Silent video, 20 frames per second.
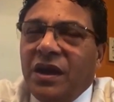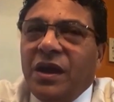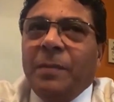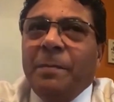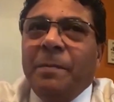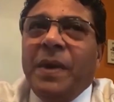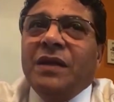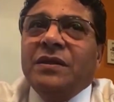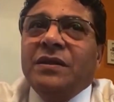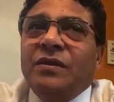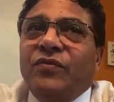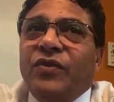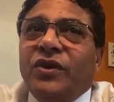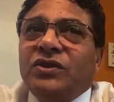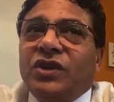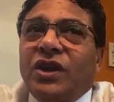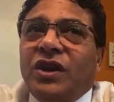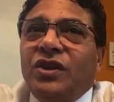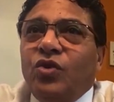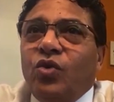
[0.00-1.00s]
بعد
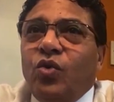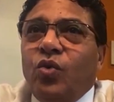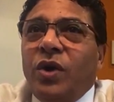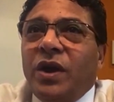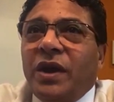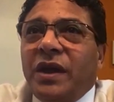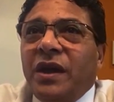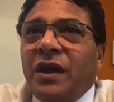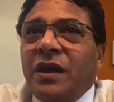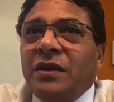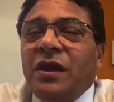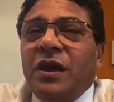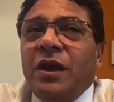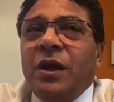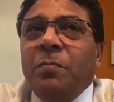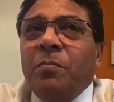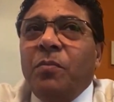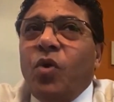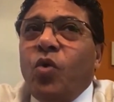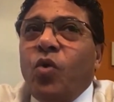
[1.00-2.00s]
الفتره اللي هو كان
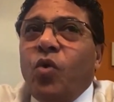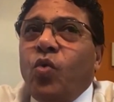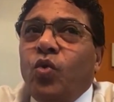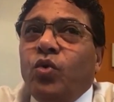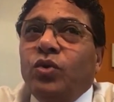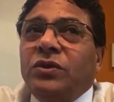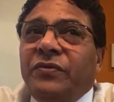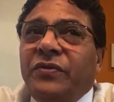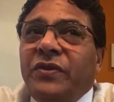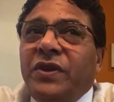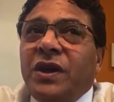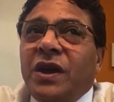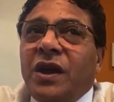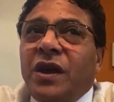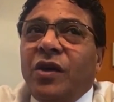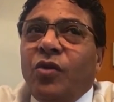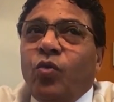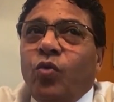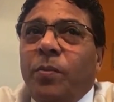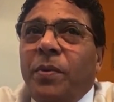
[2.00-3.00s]
موجود
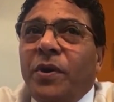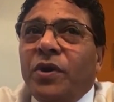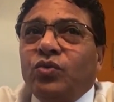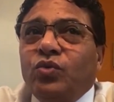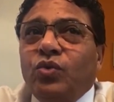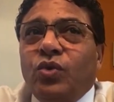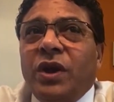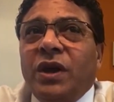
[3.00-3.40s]
فيها وبرضه